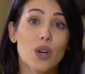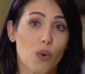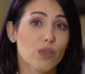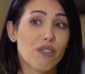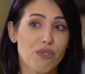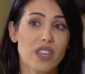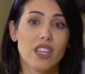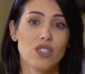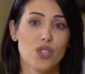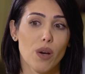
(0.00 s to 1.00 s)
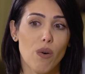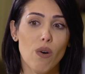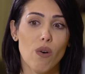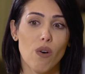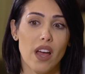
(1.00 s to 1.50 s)
quando a Vicky
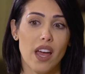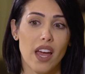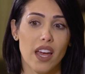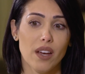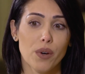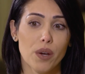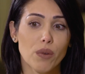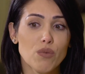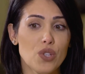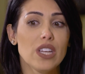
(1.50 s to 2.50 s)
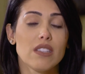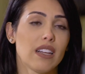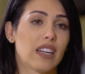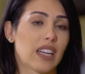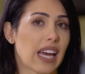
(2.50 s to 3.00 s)
chegou, é, eu, eu não tinha,
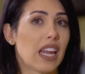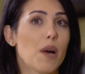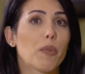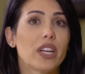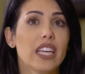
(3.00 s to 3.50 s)
assim, naquela época,